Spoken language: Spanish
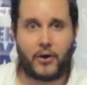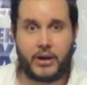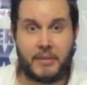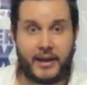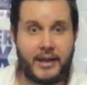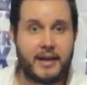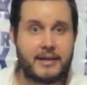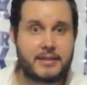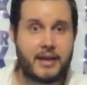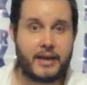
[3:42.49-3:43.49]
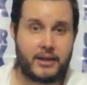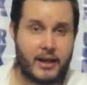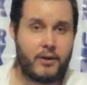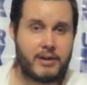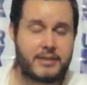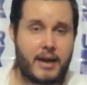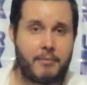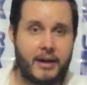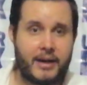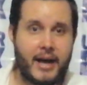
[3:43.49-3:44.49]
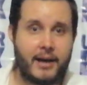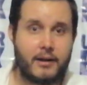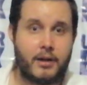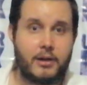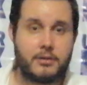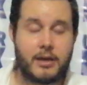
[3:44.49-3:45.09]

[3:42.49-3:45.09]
Ahora imagínense, y te lo decía Mirkan,